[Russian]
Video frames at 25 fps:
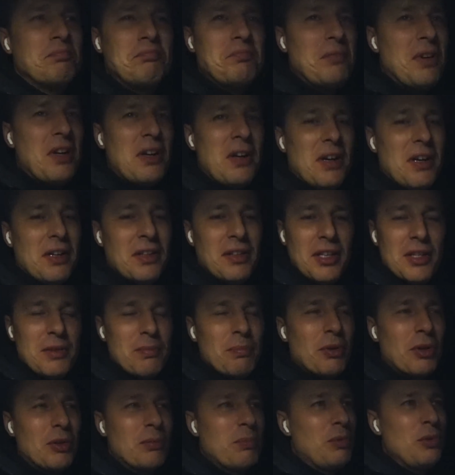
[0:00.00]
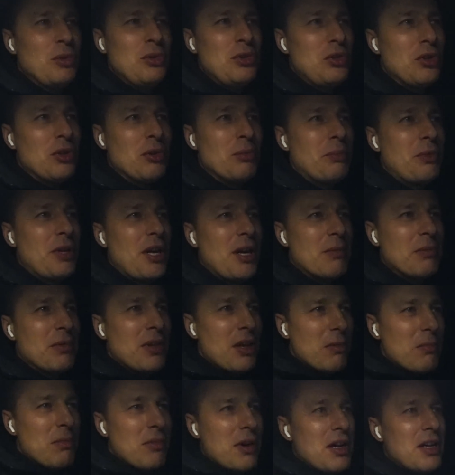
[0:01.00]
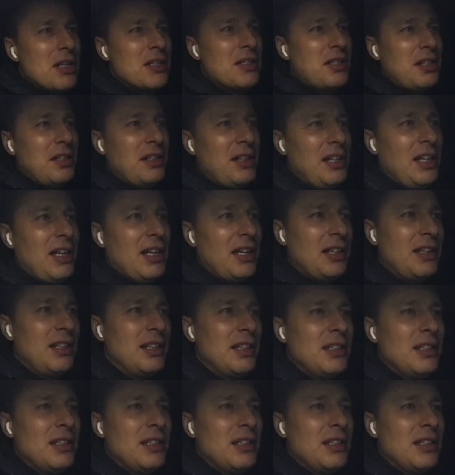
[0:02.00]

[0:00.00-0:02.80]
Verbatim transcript: А, на спорт плюсе он прям нормально стреляет.